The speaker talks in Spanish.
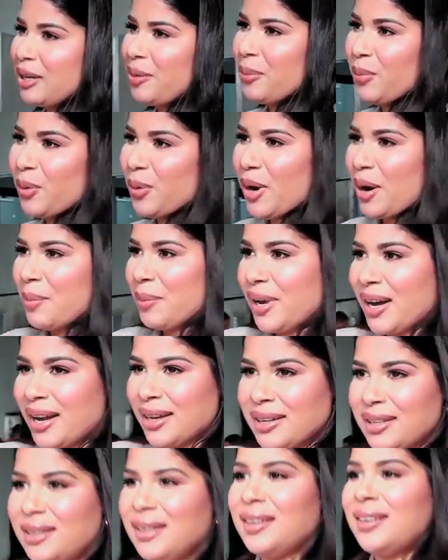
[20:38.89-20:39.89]
que podrán ver
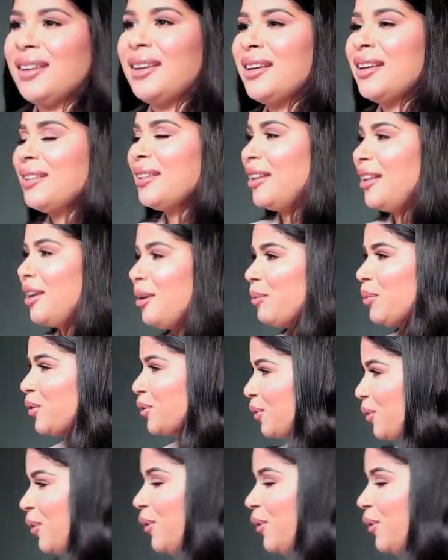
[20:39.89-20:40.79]
aquí. Tenemos